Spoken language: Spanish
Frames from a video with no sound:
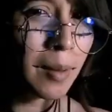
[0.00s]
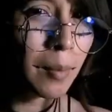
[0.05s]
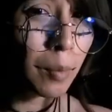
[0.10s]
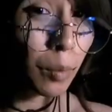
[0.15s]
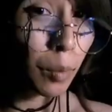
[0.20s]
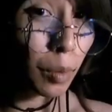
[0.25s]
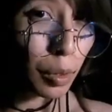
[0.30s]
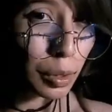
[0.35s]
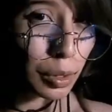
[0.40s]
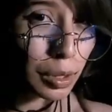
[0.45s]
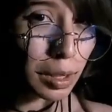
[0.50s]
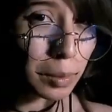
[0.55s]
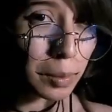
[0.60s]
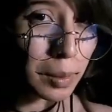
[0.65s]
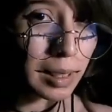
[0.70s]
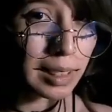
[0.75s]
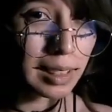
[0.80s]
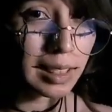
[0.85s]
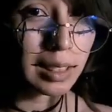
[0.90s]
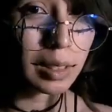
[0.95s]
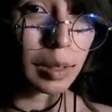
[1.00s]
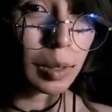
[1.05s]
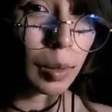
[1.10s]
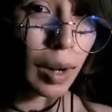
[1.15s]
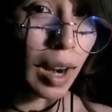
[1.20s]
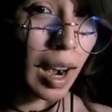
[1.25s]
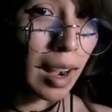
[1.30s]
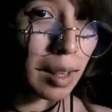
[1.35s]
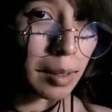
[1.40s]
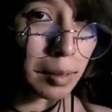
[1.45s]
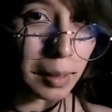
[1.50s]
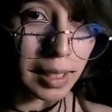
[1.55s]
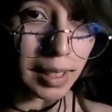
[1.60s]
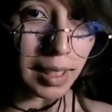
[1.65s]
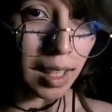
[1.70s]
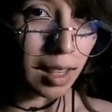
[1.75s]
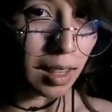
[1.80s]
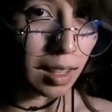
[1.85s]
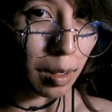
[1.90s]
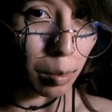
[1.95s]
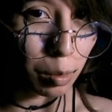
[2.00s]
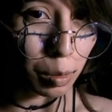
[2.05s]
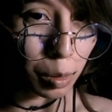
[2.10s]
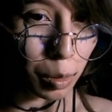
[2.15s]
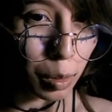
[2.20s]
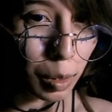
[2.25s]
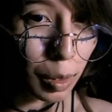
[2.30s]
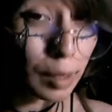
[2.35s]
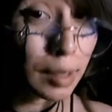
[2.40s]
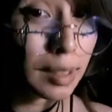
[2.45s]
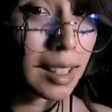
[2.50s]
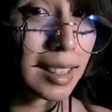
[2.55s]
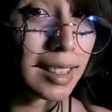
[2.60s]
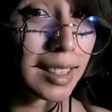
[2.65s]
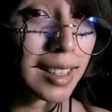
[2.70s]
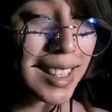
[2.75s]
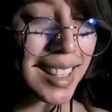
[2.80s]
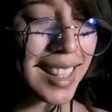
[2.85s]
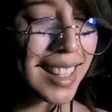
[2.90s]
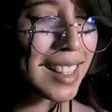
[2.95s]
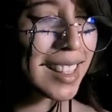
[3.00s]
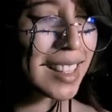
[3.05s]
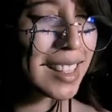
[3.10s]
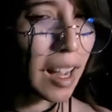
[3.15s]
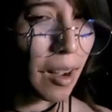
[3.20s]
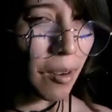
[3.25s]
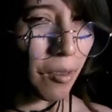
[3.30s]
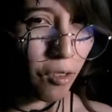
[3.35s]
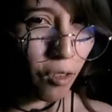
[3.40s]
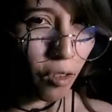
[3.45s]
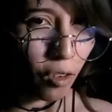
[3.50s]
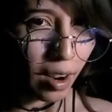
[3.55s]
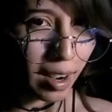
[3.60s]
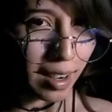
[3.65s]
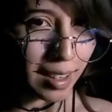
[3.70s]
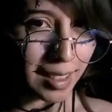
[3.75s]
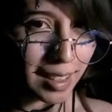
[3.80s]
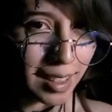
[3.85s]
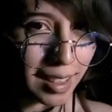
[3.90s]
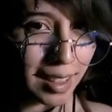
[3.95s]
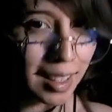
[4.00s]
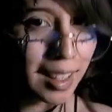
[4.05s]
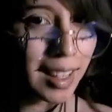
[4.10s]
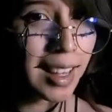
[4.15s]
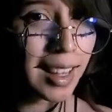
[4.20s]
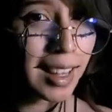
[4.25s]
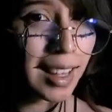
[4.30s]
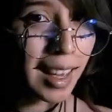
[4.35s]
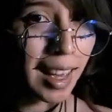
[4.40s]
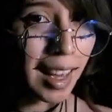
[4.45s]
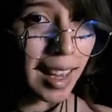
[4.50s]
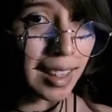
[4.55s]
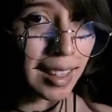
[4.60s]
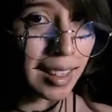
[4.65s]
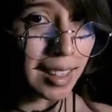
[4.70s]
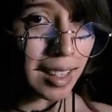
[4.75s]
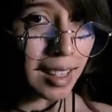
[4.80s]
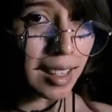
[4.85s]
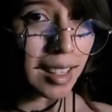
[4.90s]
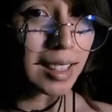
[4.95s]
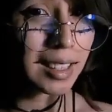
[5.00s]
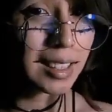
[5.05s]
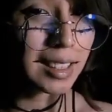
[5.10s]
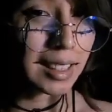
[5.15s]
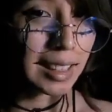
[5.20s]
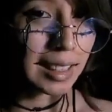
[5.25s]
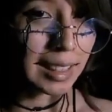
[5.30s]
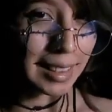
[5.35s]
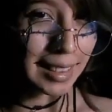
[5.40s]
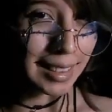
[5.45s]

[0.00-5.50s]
muchas veces lugares bastante oscuros que tienes a fuerza que ir sin